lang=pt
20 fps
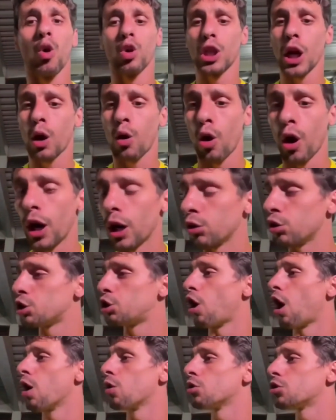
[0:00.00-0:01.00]
com o decorrer
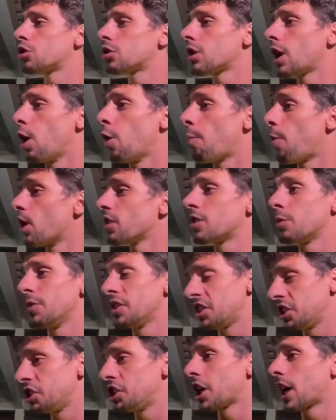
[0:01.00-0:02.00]
dos jogos eu possa
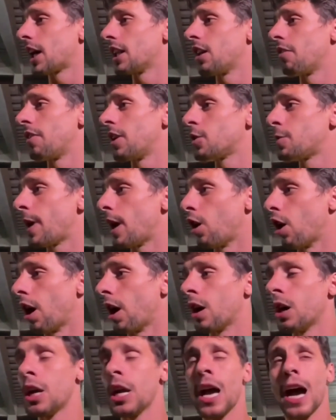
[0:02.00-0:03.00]
me sentir cada vez melhor.